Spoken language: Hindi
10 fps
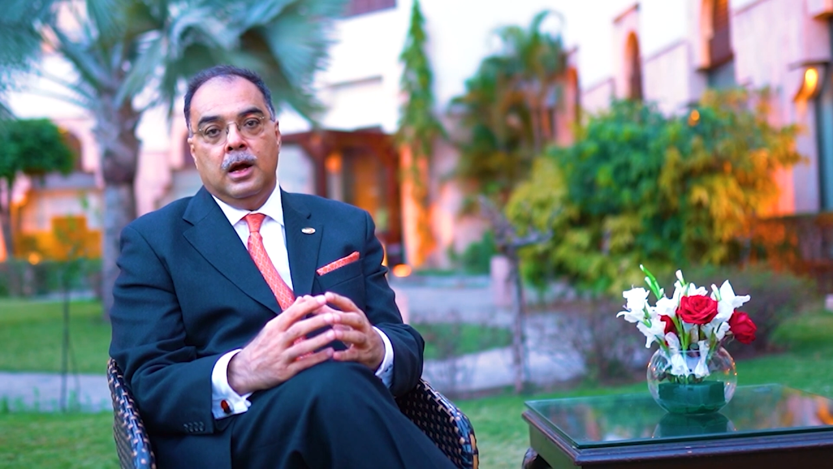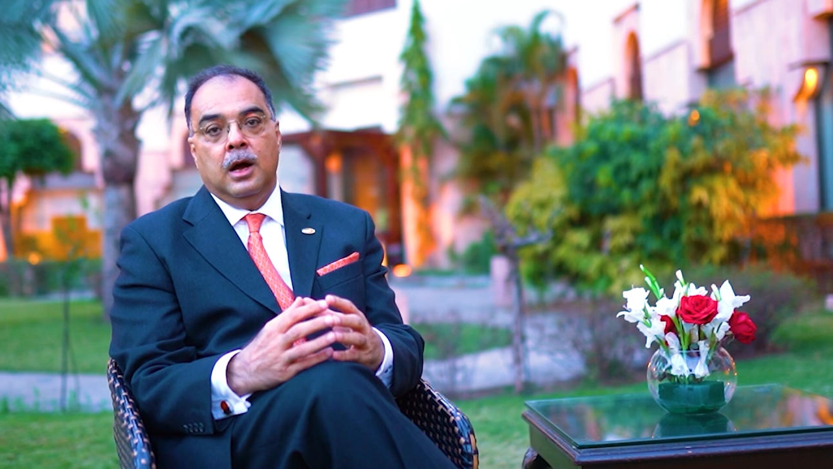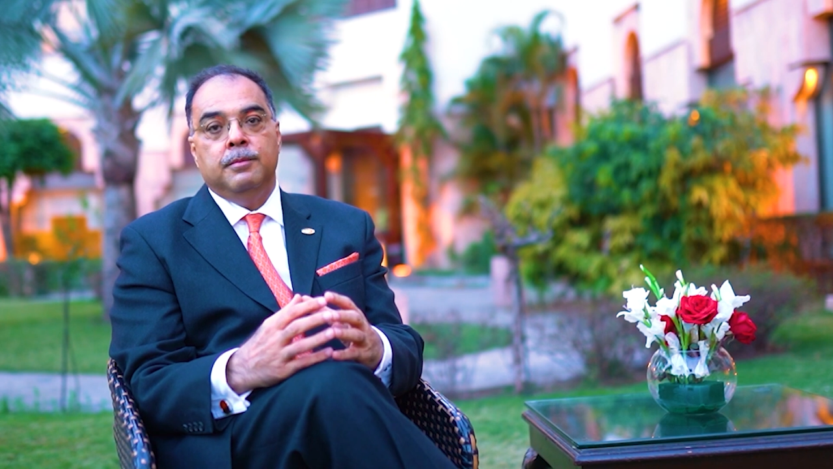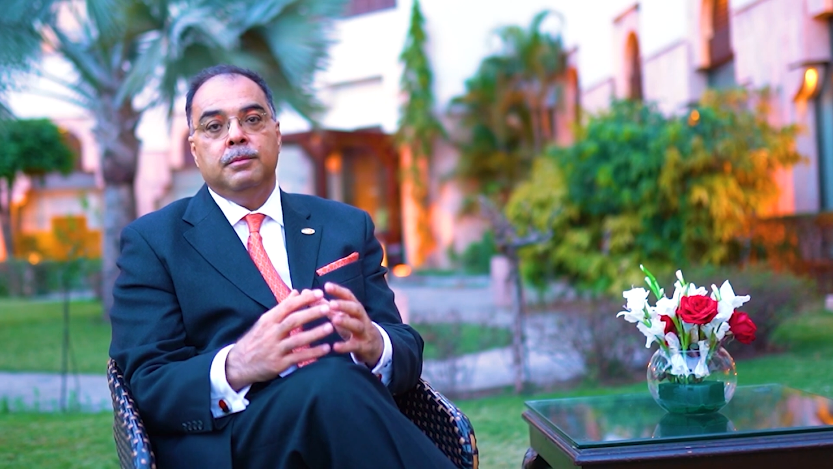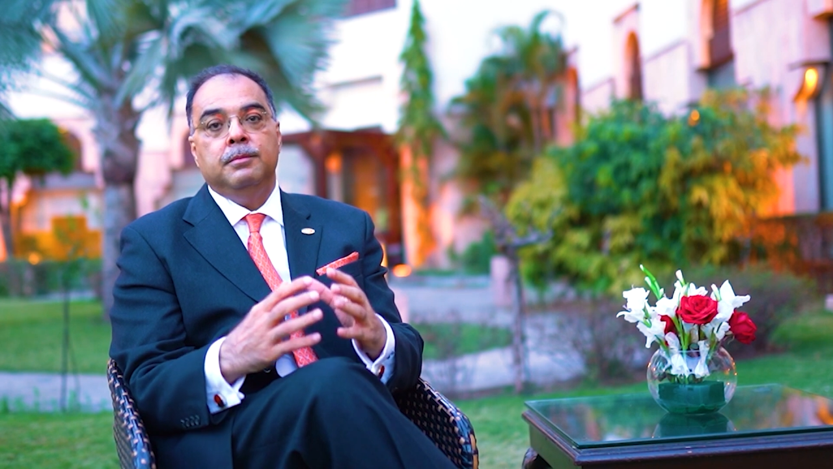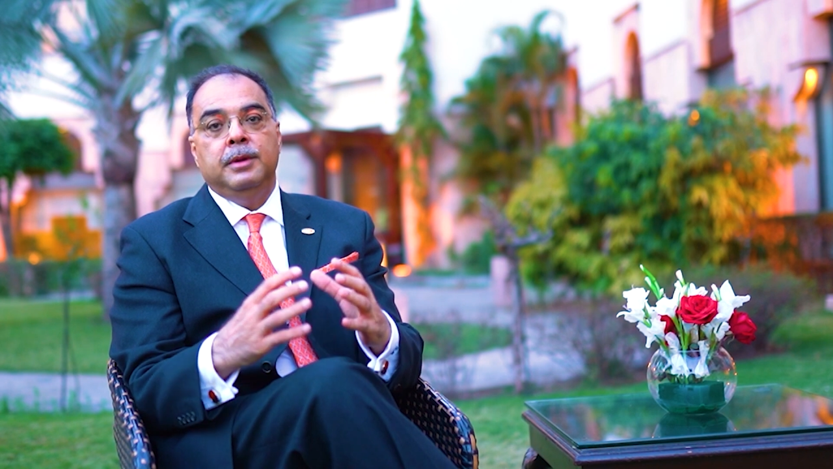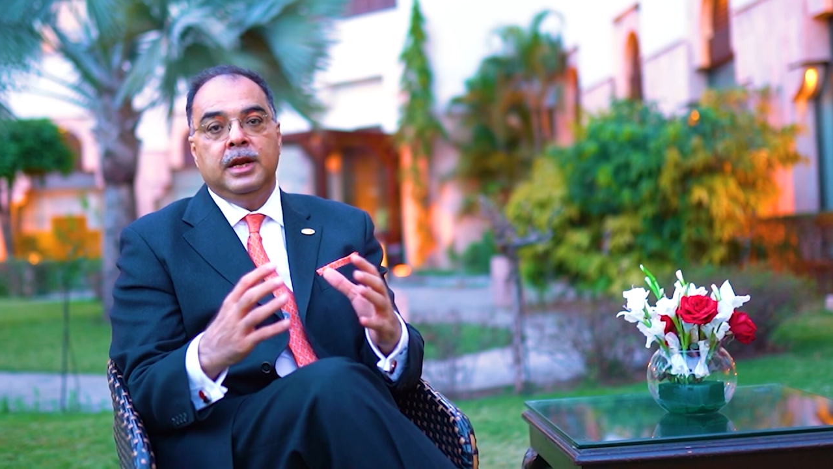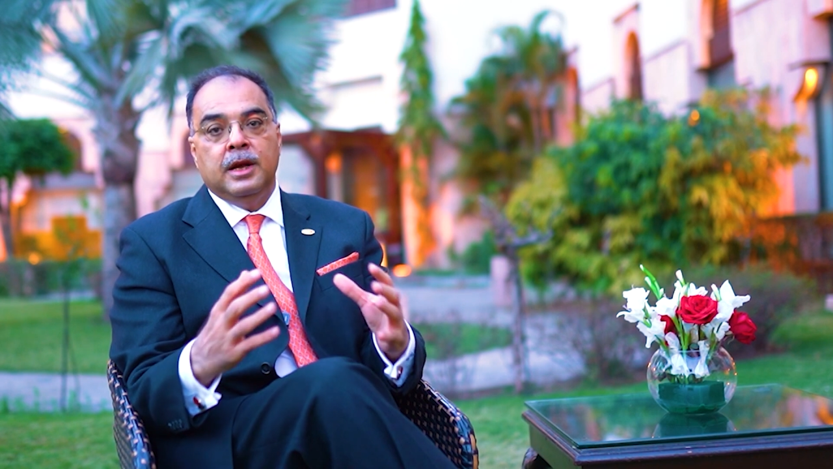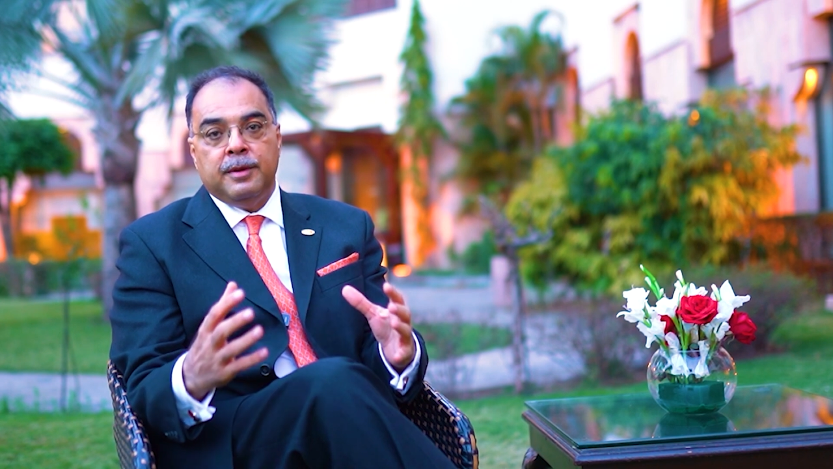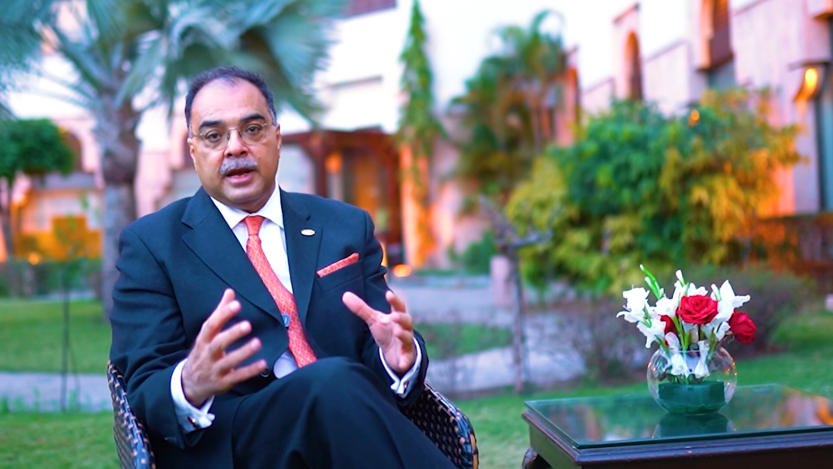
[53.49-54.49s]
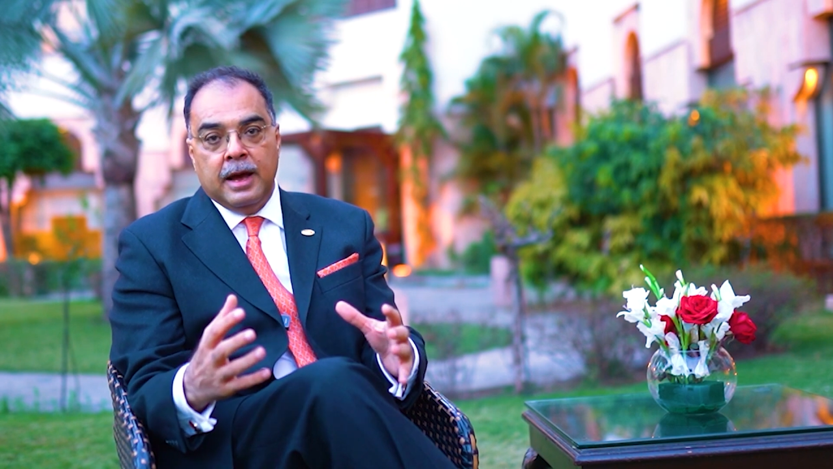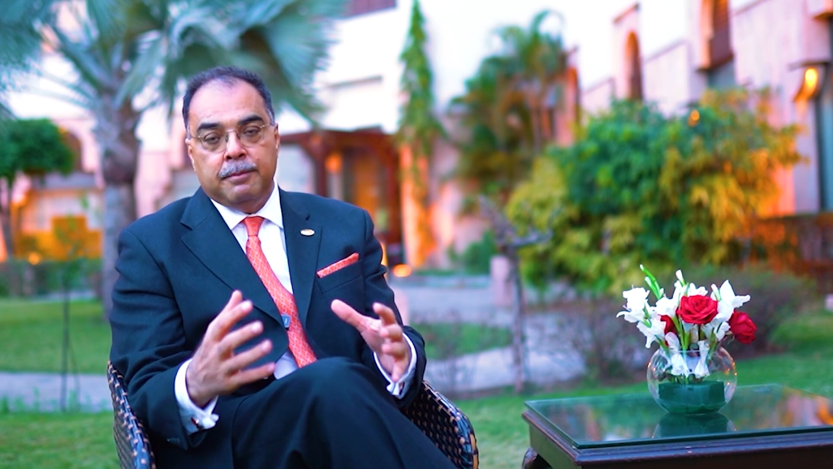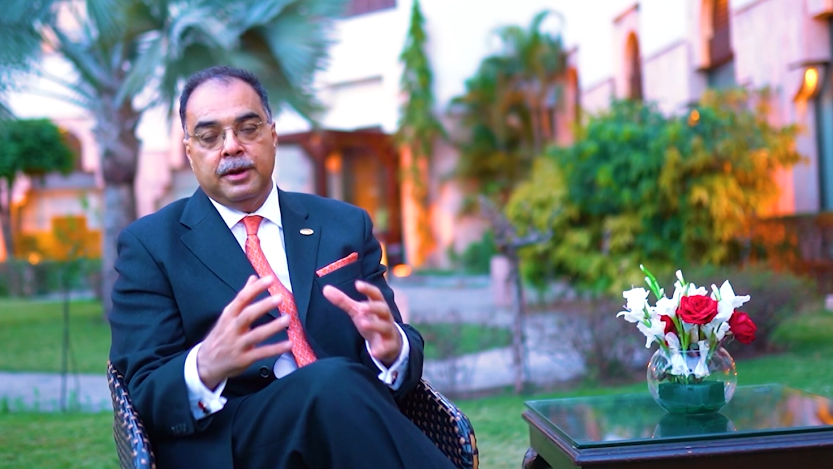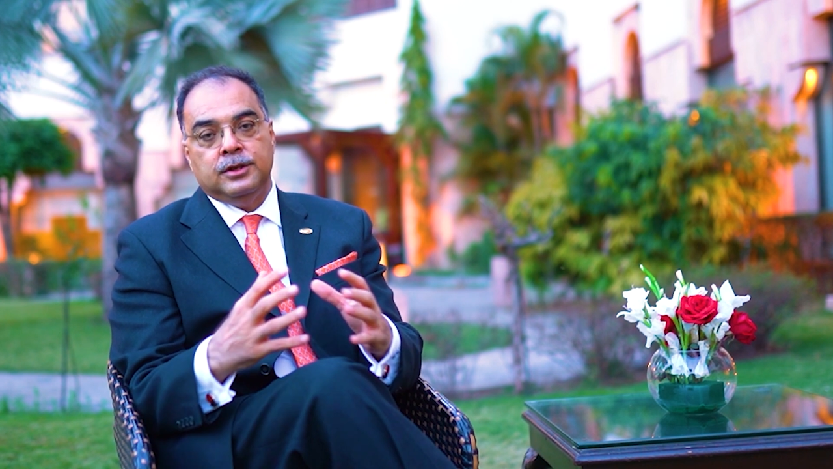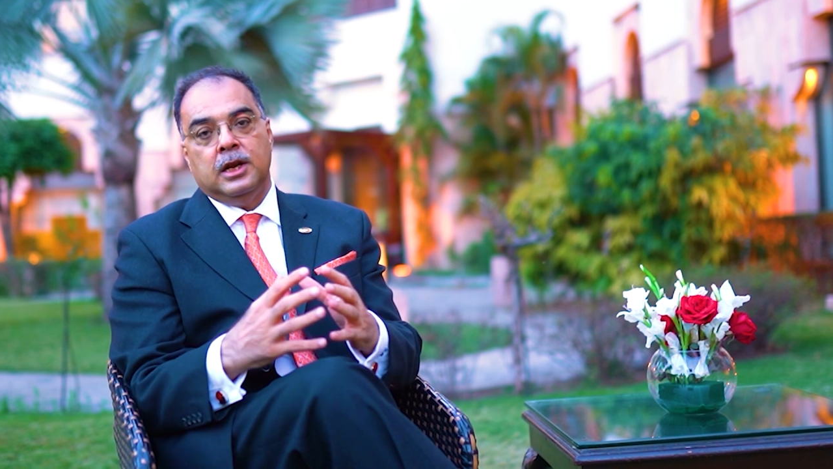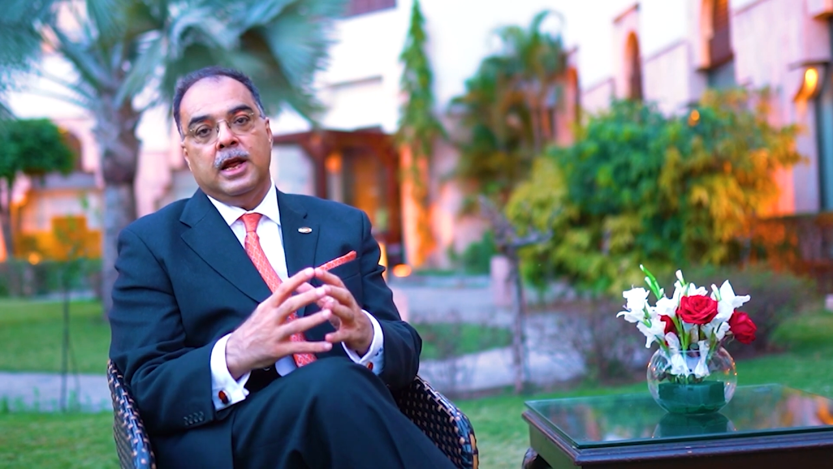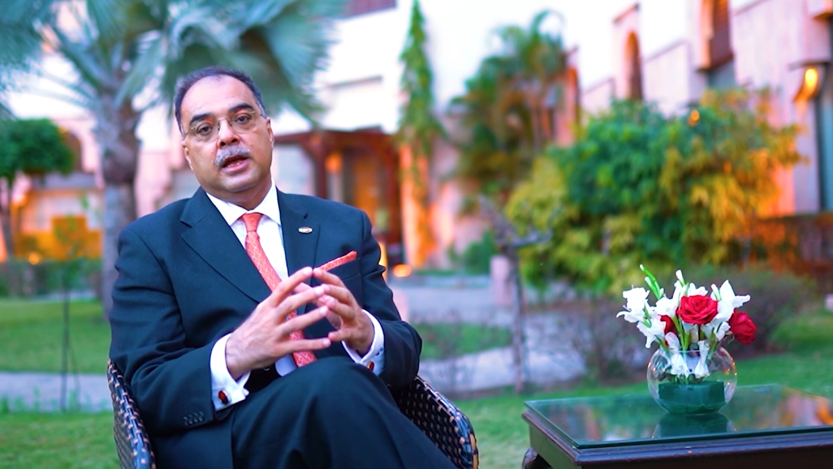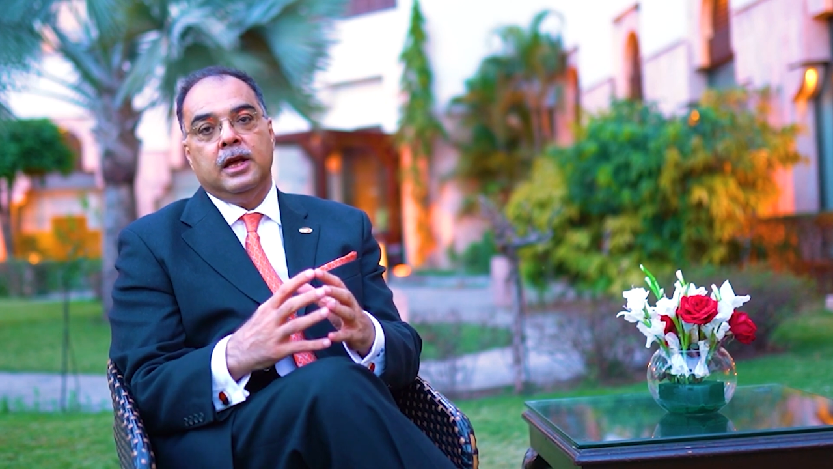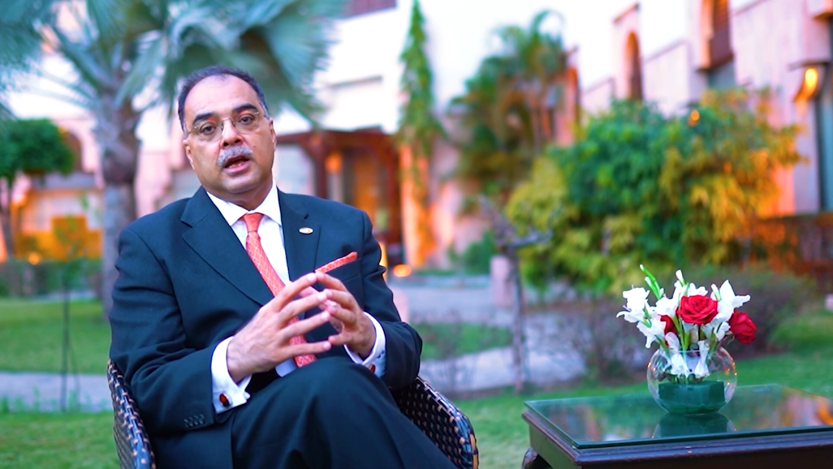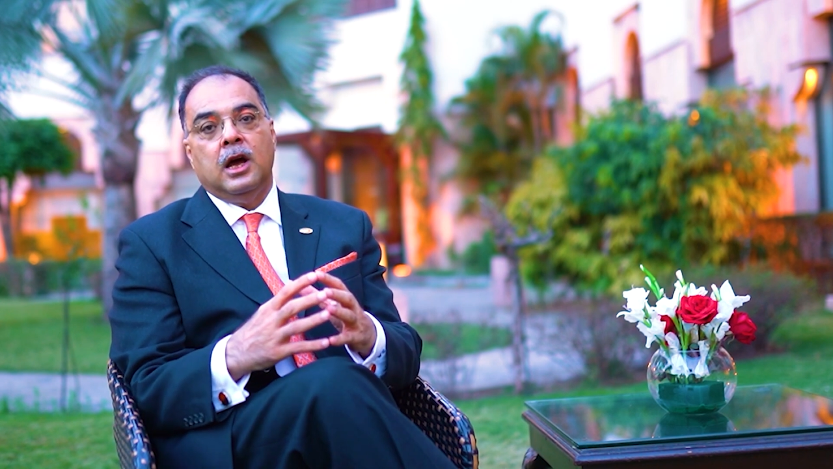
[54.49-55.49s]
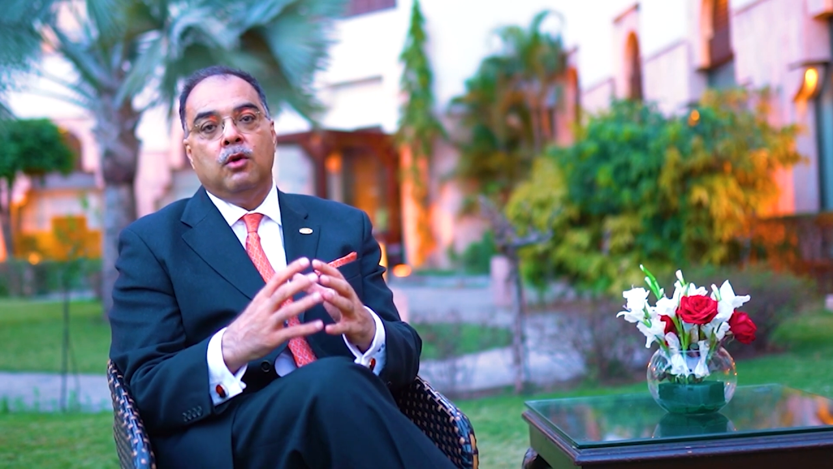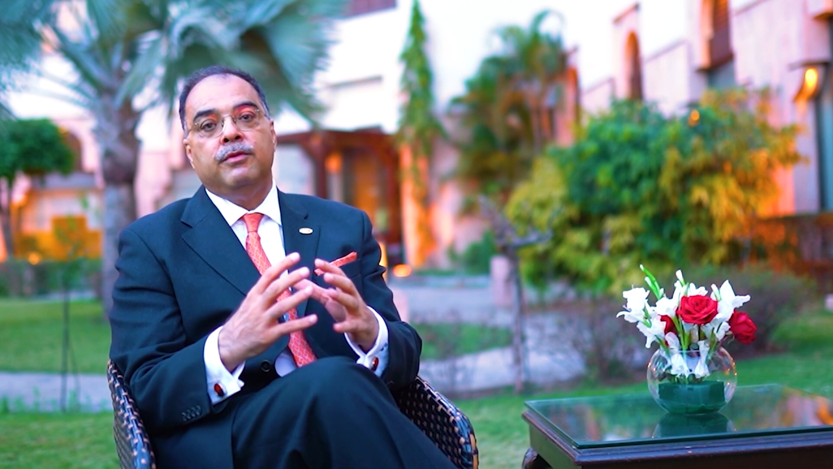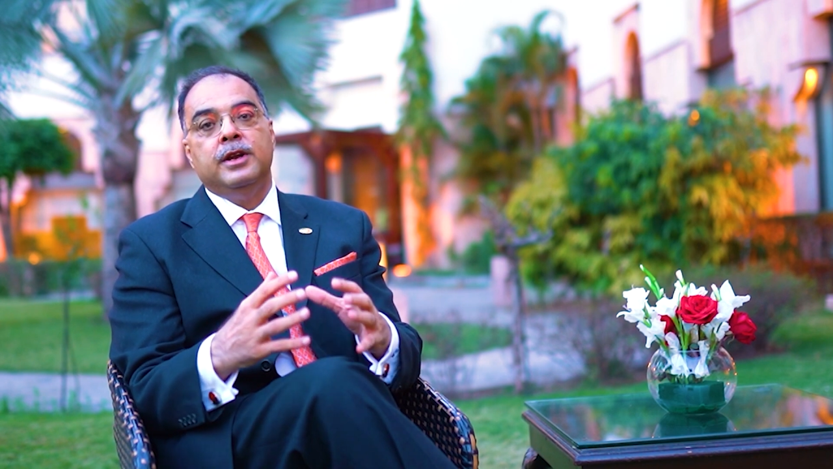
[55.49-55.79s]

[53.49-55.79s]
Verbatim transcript: हम मीडिया पे कैंपेन चलाएंगे कि हाउ